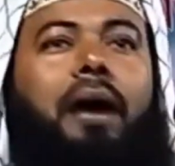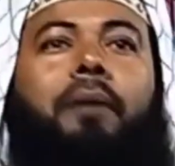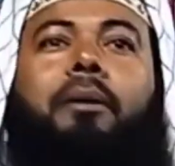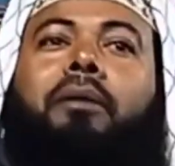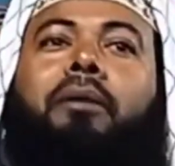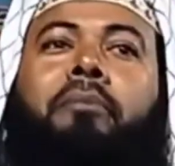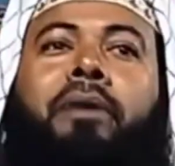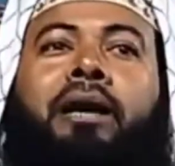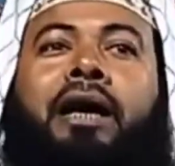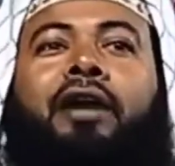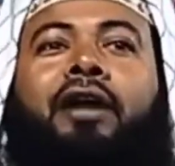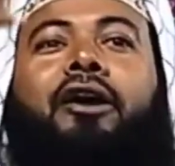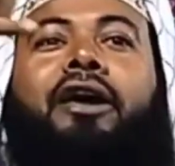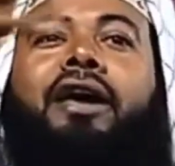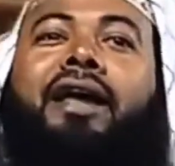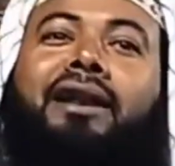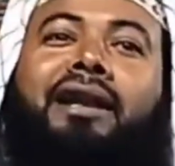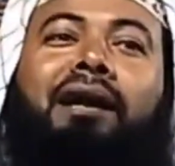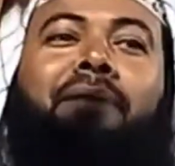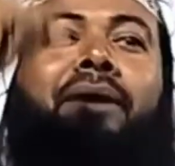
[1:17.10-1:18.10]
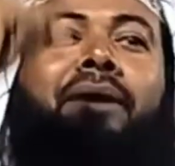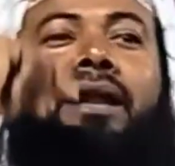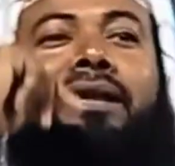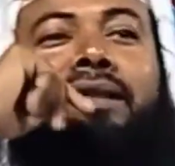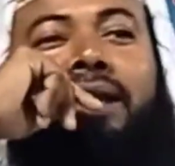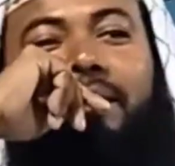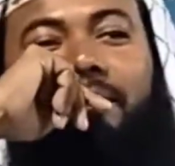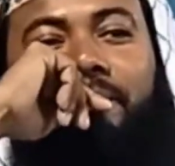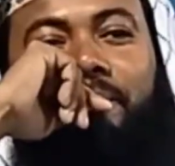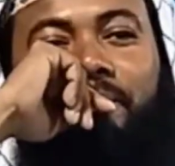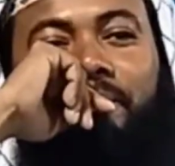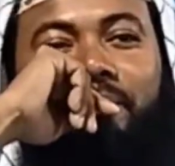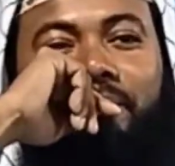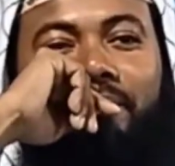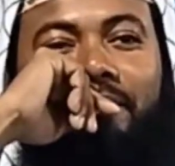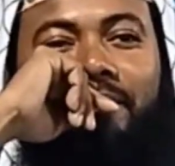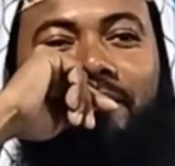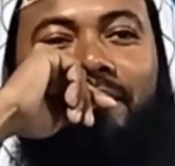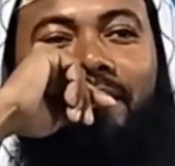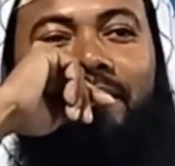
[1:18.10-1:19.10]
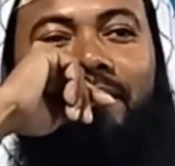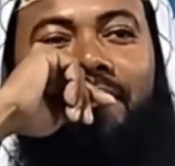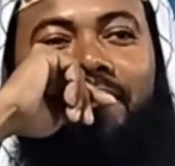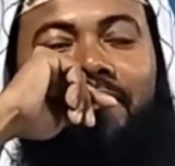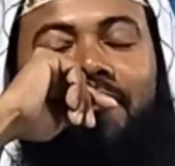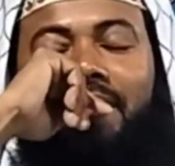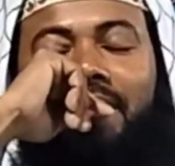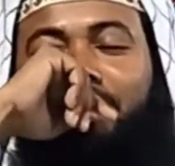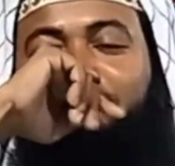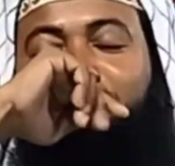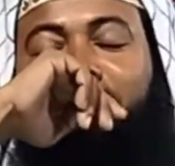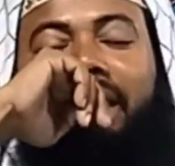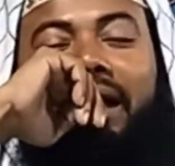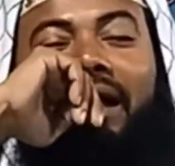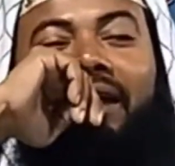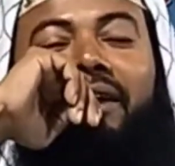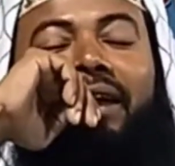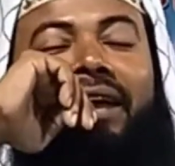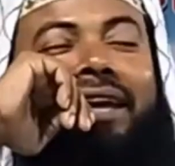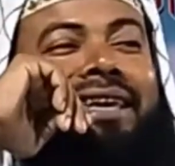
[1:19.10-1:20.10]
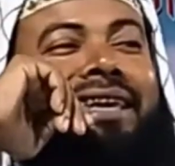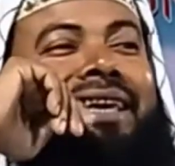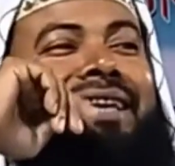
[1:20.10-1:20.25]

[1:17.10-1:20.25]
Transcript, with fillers: আবার মেঘালয়ের নাম আলাদা মেঘালয়ে